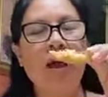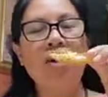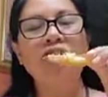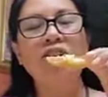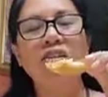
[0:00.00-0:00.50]

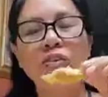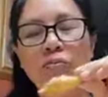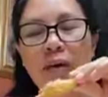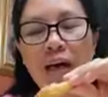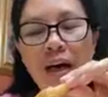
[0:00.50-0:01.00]
maasin
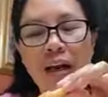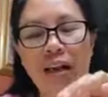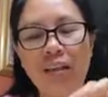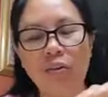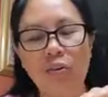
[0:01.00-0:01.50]
ko,
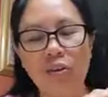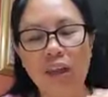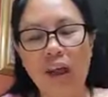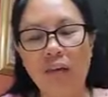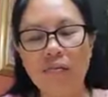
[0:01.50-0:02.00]
maalat
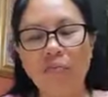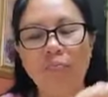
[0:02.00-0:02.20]
konti.